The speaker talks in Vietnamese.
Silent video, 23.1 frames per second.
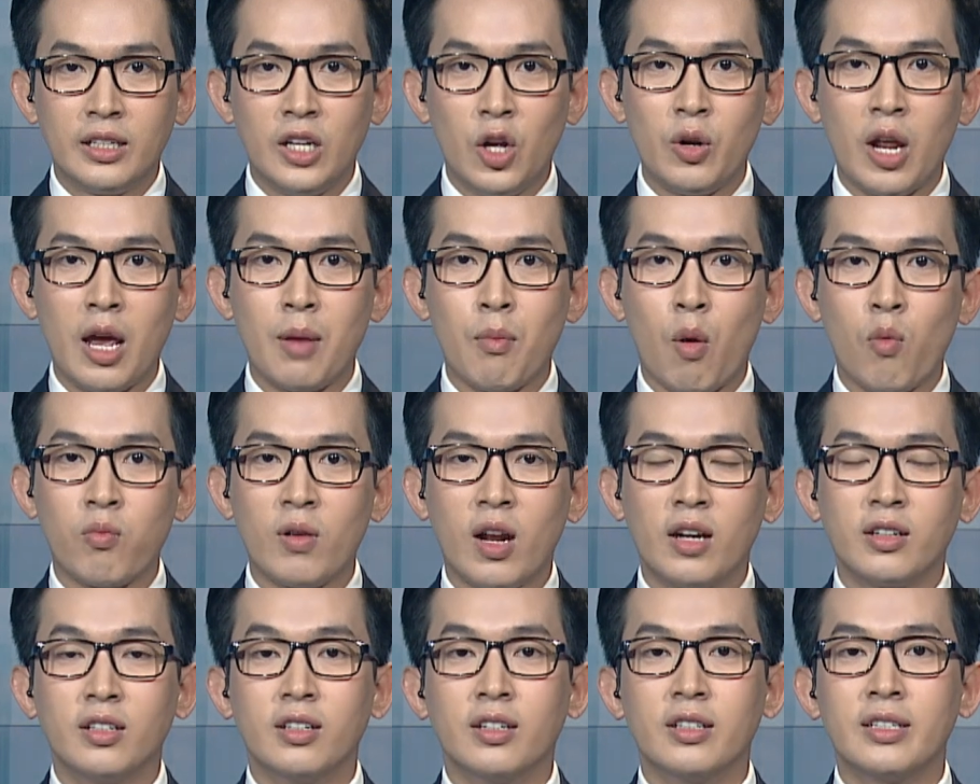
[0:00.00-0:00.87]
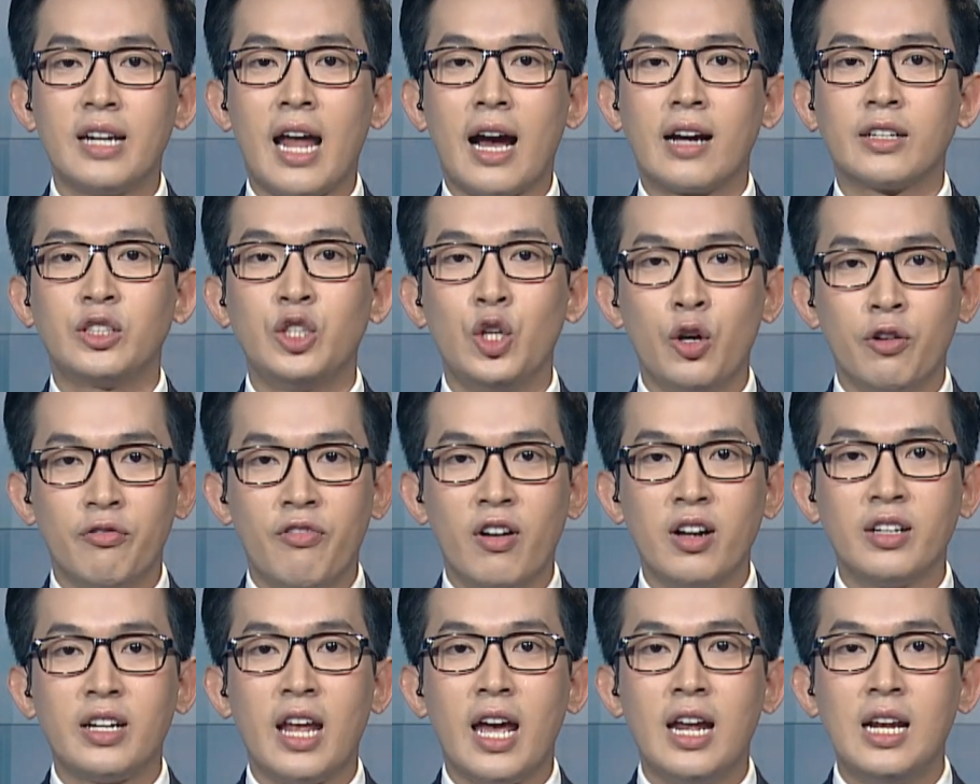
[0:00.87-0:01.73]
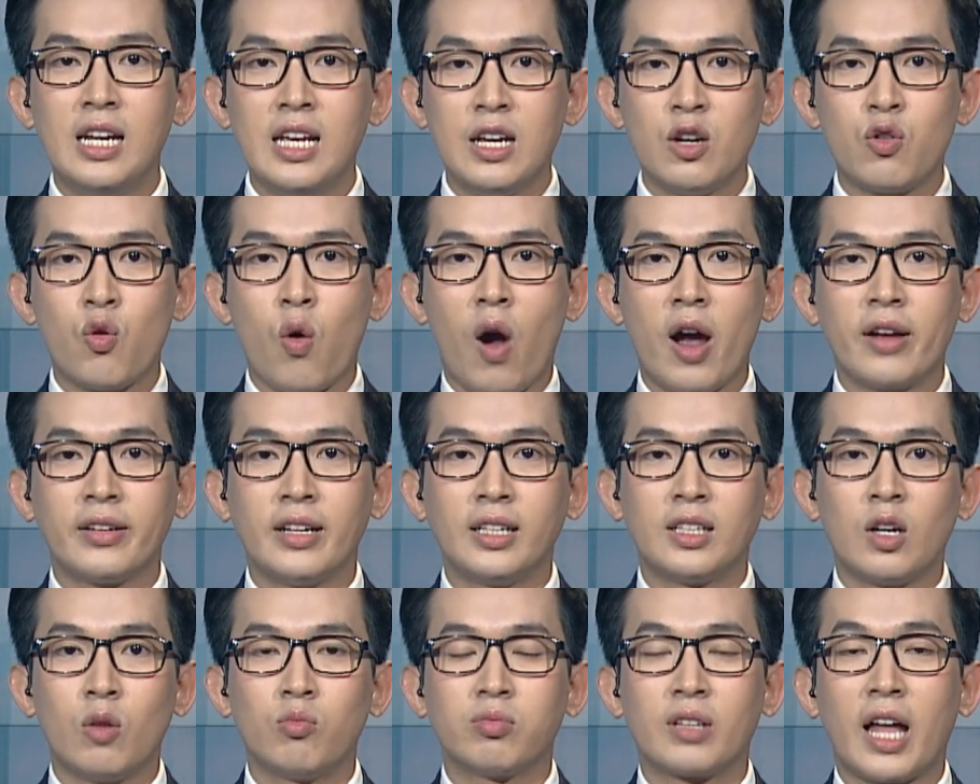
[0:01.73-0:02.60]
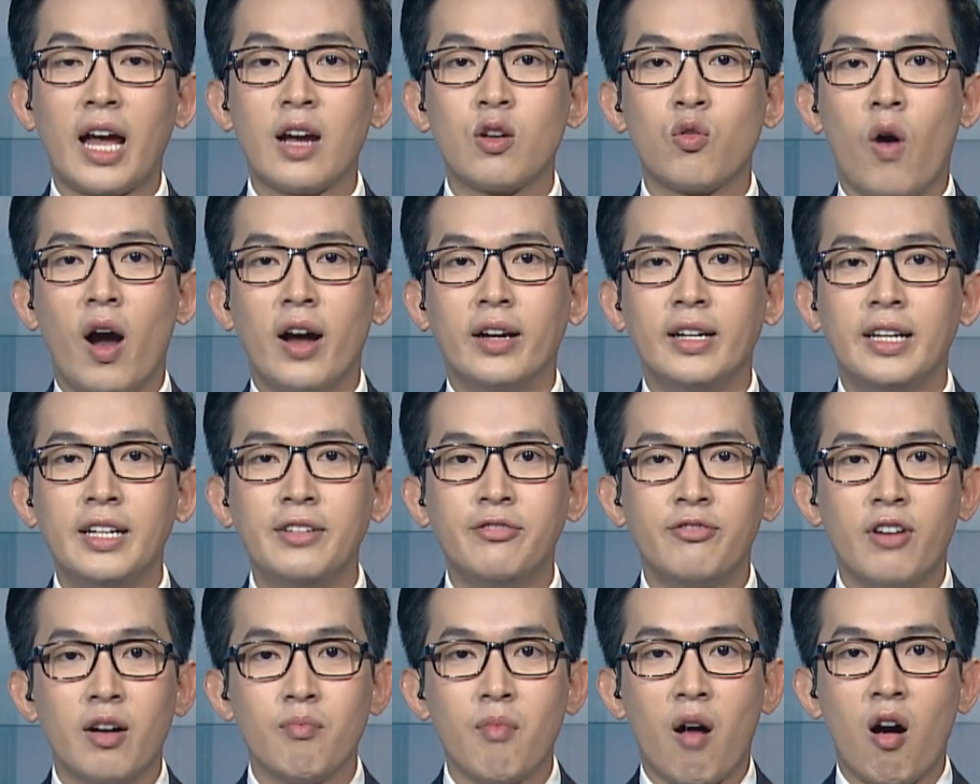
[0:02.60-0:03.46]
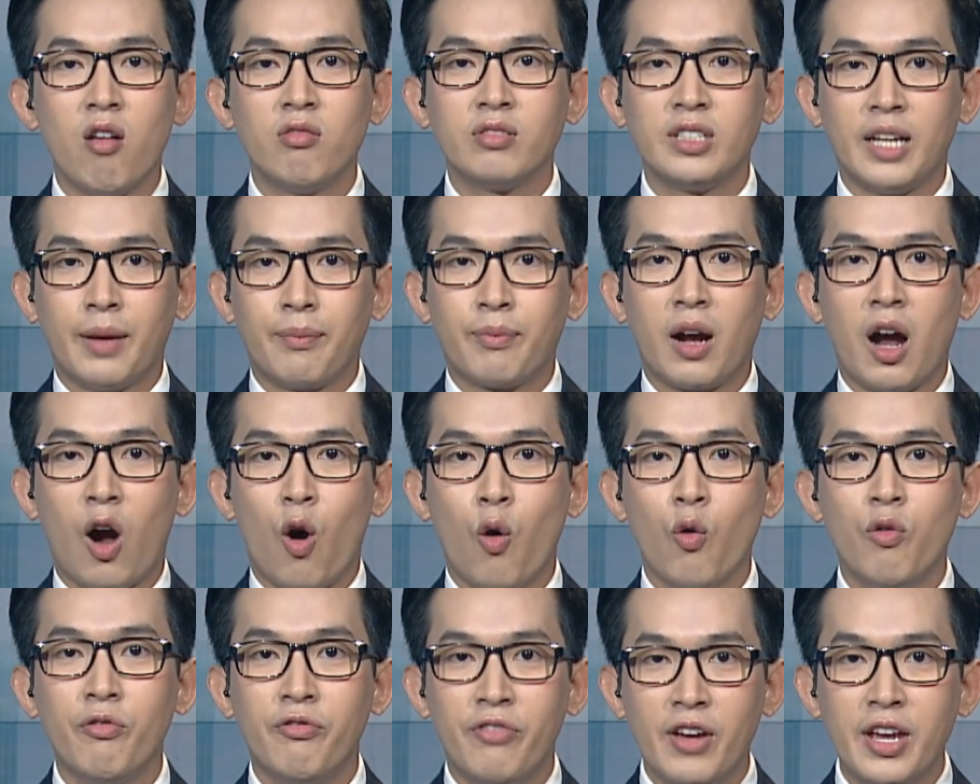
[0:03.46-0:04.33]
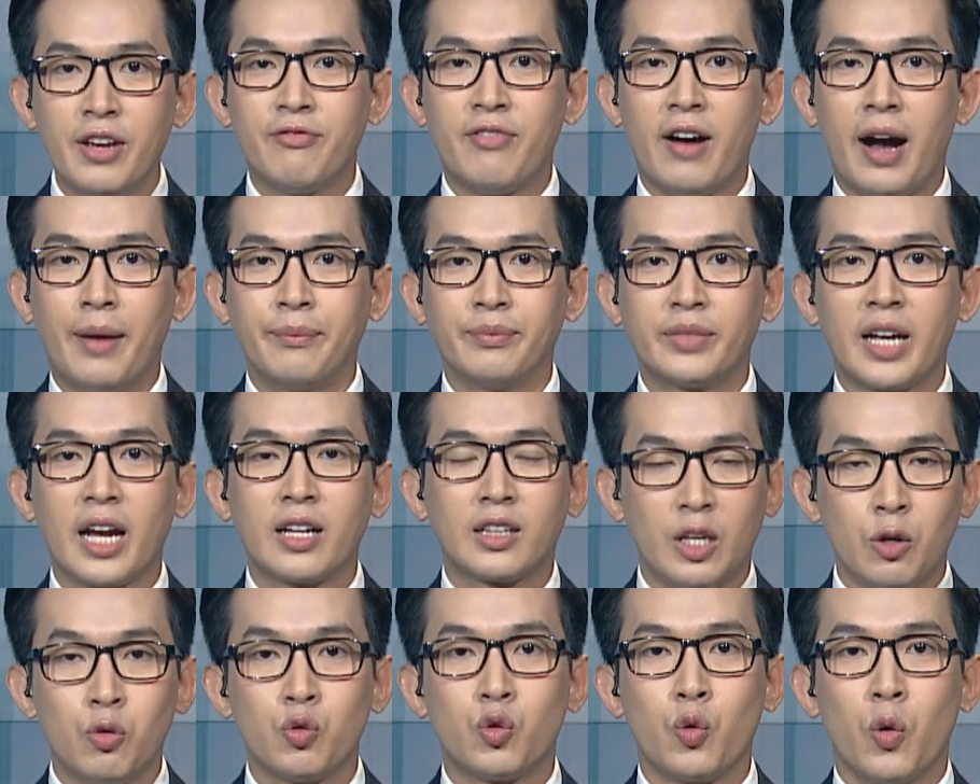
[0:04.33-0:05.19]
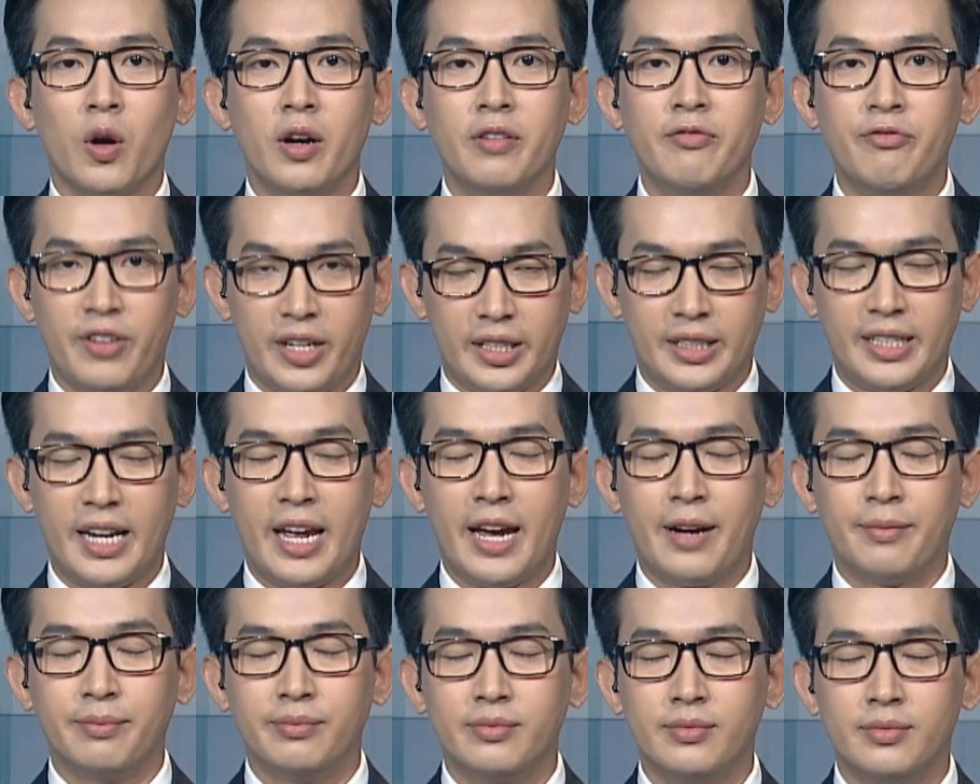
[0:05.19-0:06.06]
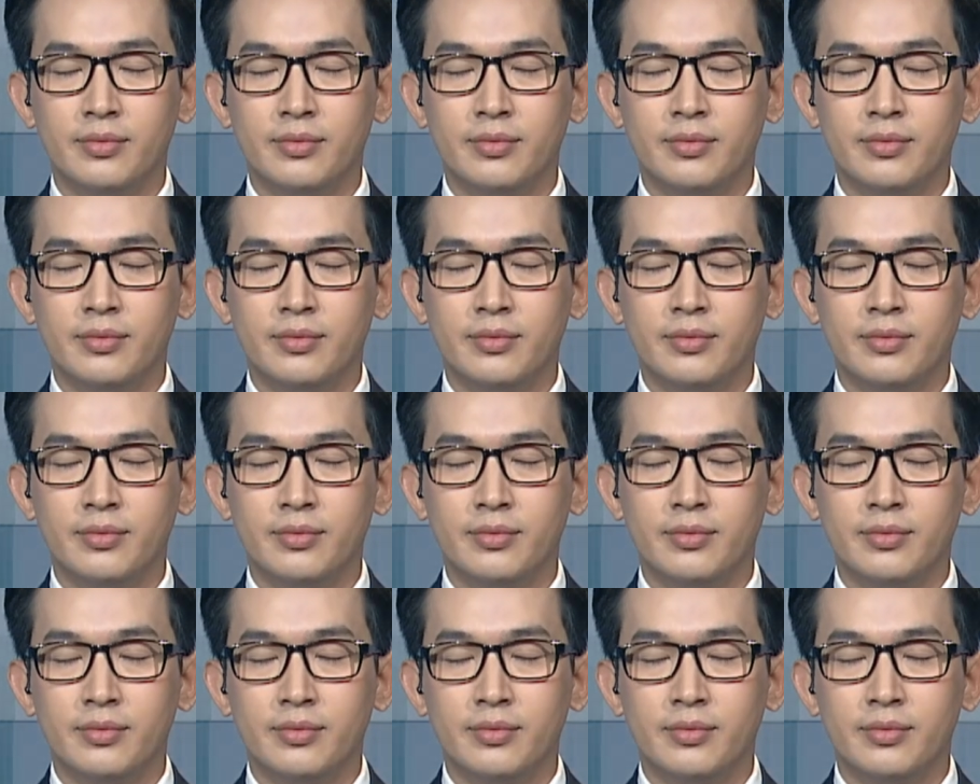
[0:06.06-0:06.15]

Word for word: Điều này một lần nữa đặt nhiều vấn đề liên quan đến công tác quản lý phân bón nhập khẩu vi phạm các tiêu chuẩn Việt Nam.